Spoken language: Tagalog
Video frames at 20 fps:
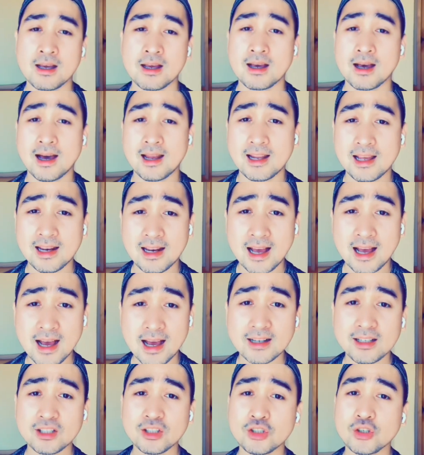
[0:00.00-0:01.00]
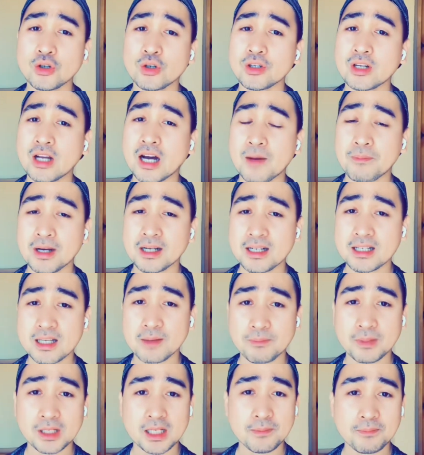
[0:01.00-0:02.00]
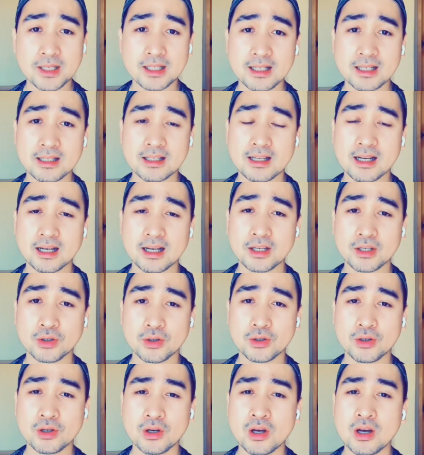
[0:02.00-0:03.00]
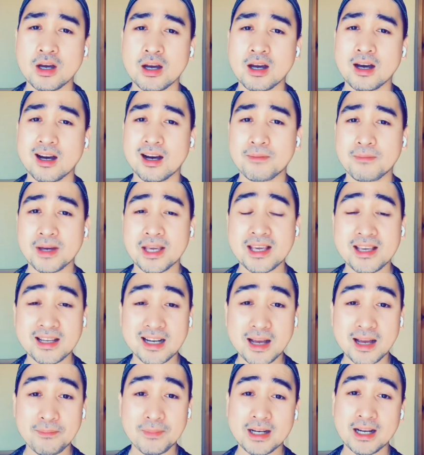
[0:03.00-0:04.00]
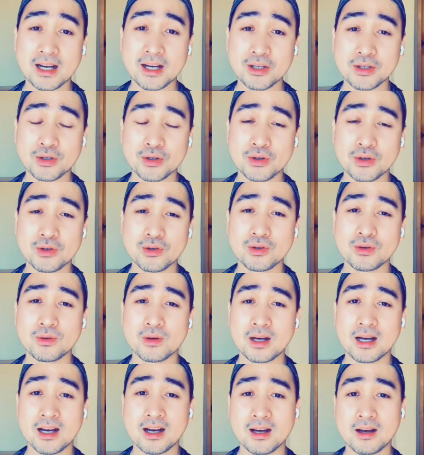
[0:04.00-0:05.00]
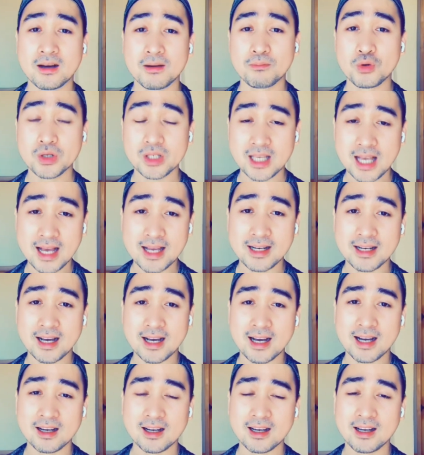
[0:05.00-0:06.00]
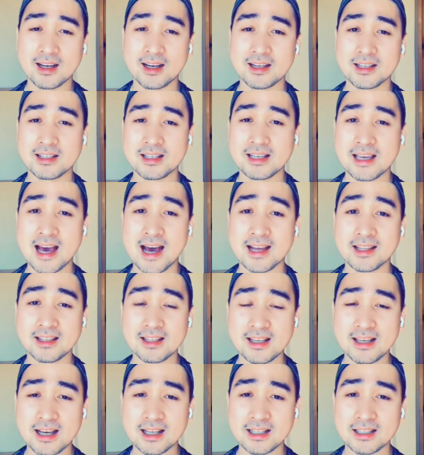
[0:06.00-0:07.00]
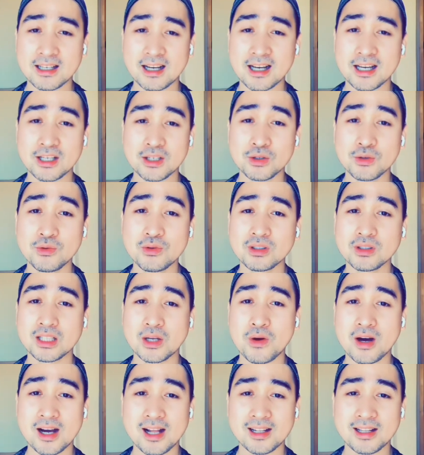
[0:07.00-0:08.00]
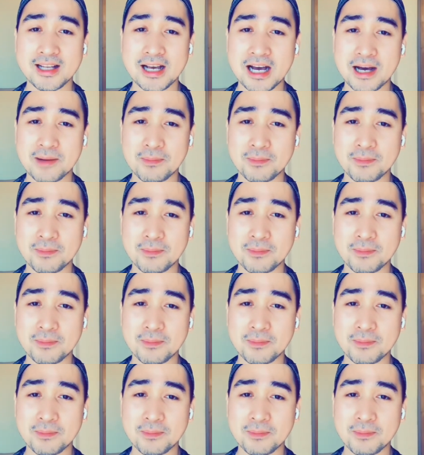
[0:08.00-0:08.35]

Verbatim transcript: Alalahanin nyo na kapag nasa Pilipinas na kayo, uh, mahihirapan na kayong uh, buksan ang uh, sehati at saka yung tawakal na